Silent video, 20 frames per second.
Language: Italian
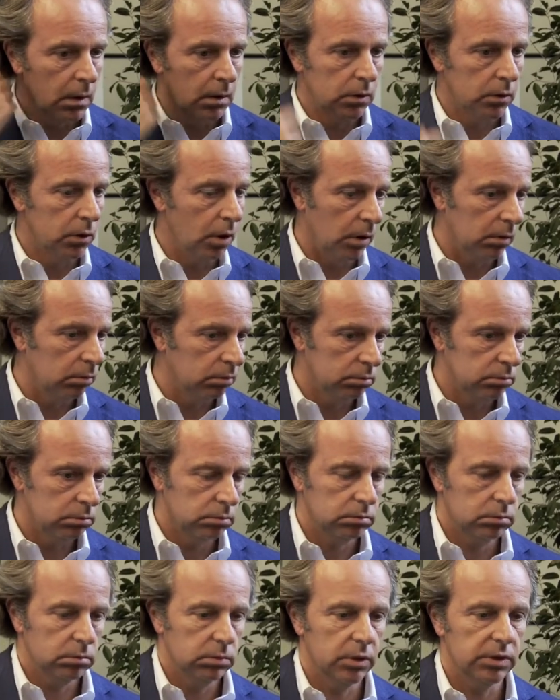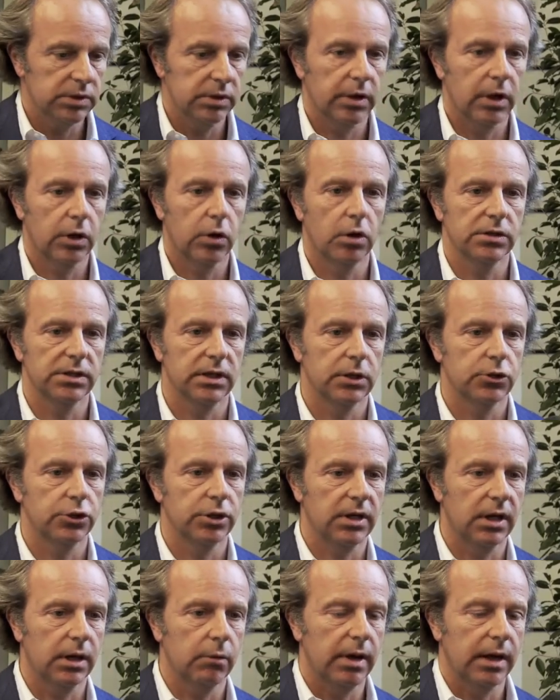Come no, pensate questa di... Questa è una cosa che ci
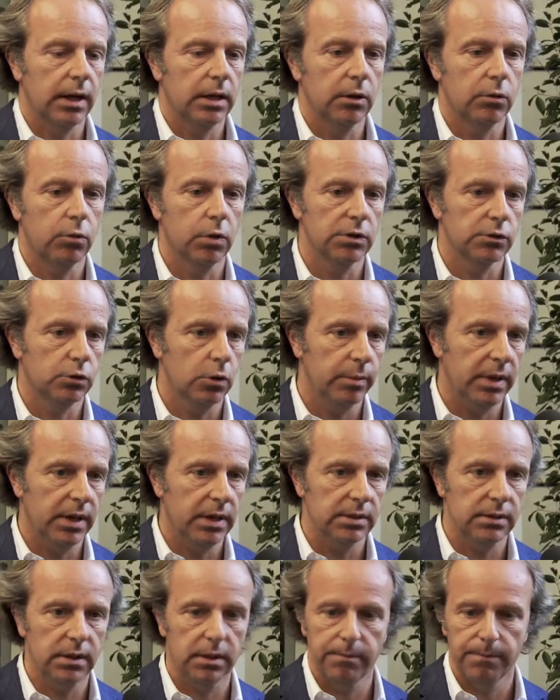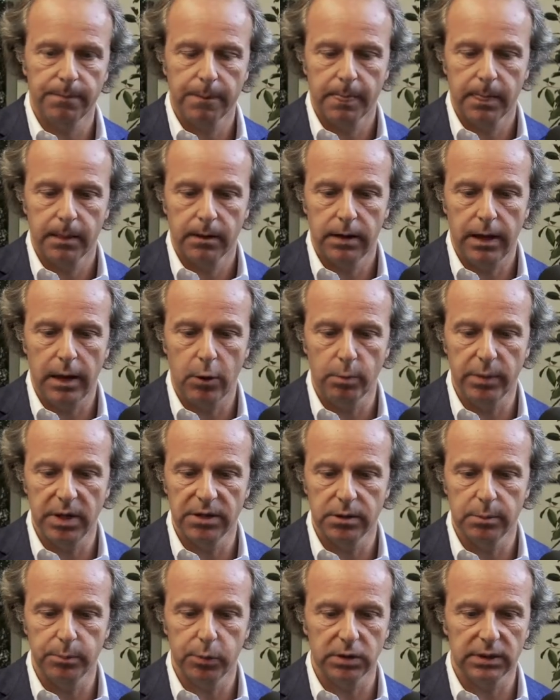chiede, guarda, in questo mese è un
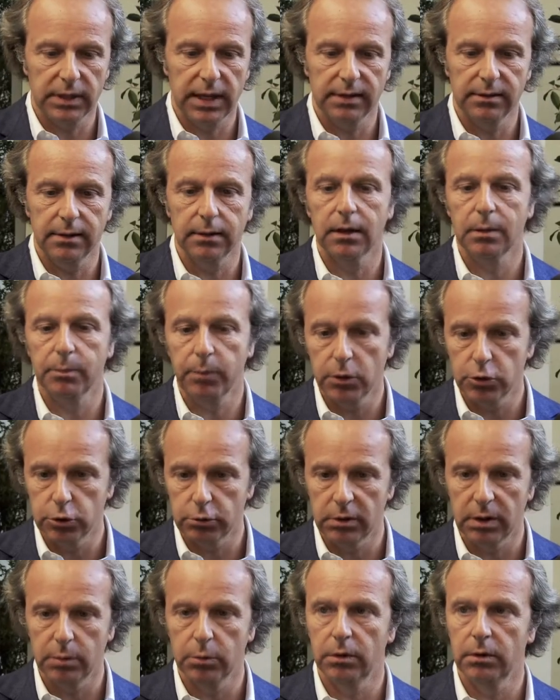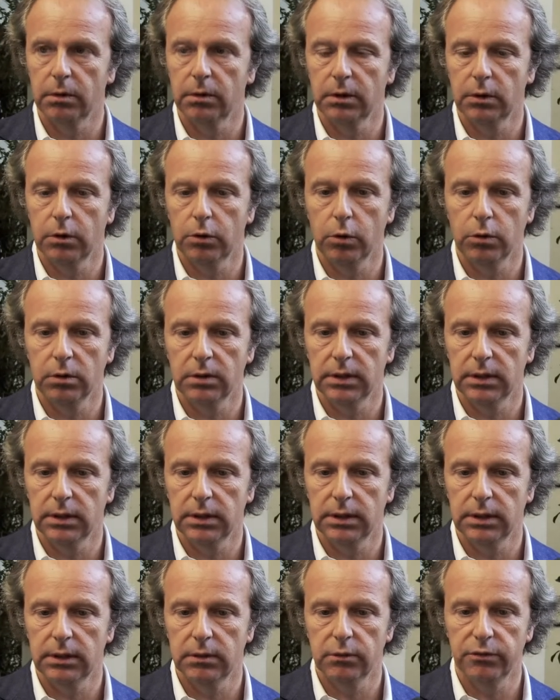mese importante che poi ci dovremo
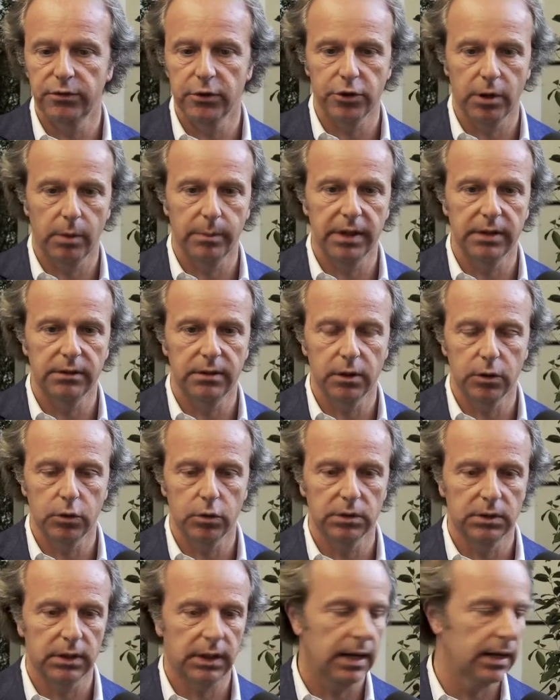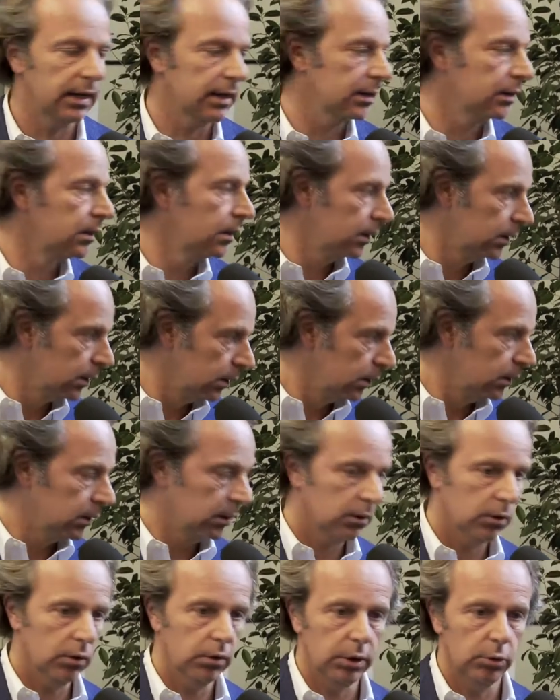ufficialmente incontrare
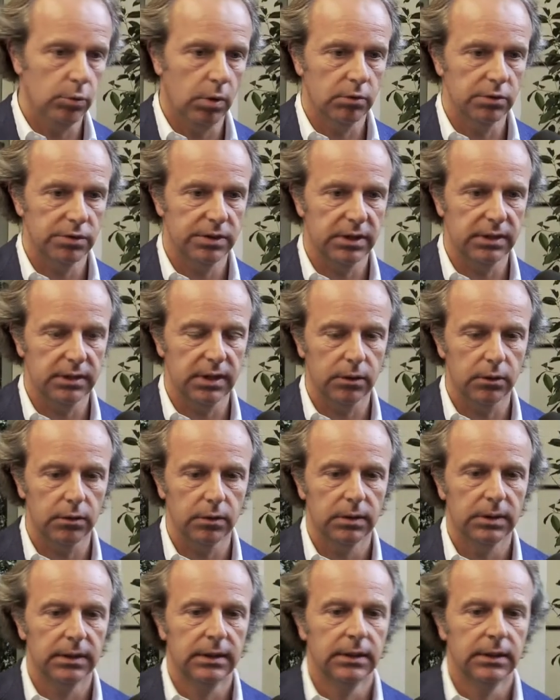con il nuovo sindaco